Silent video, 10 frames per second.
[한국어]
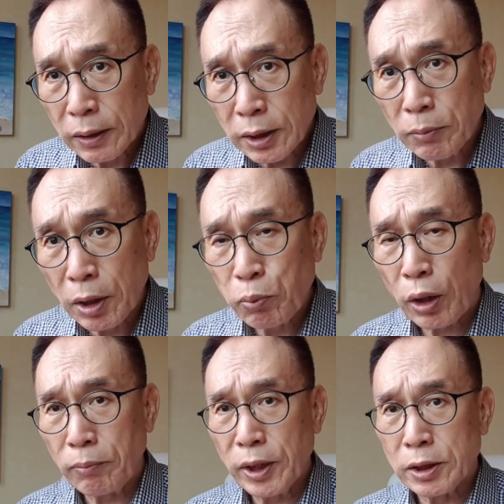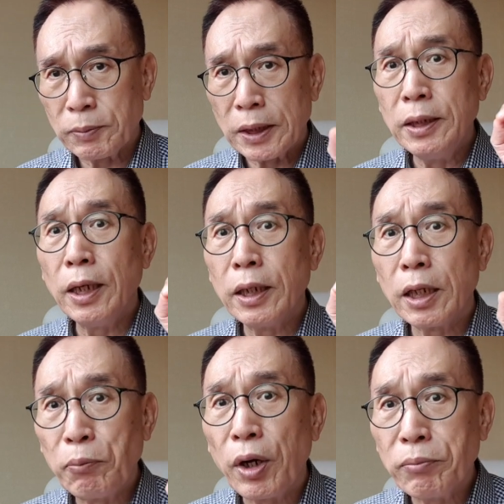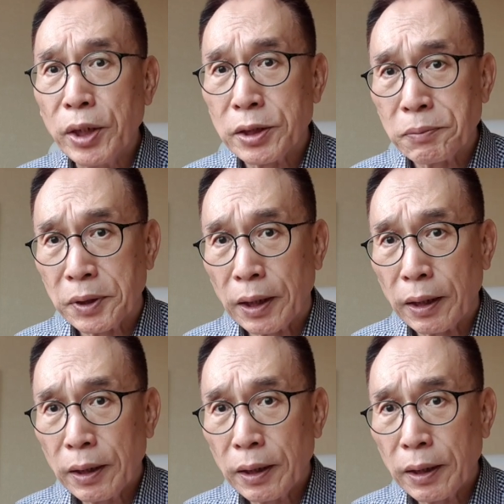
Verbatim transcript: 생명이 포함되어 있습니다. 디엔에이가 포함되어 있습니다.